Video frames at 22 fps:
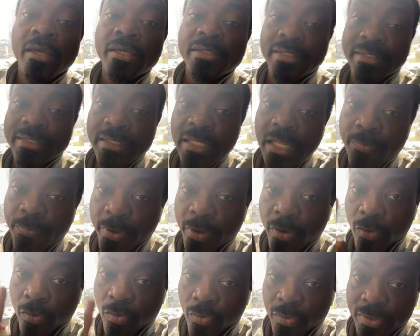Si ce n'est pas
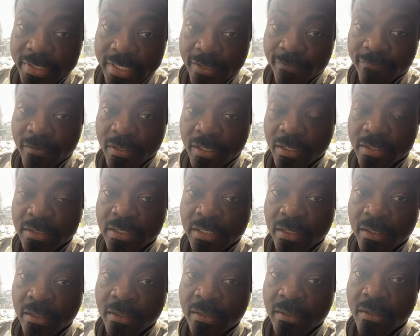un conseil
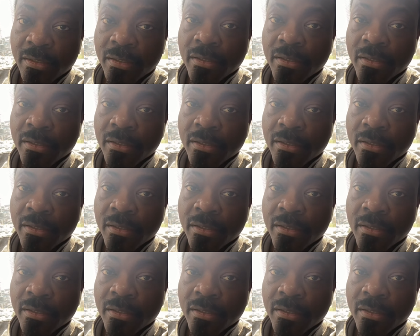financier.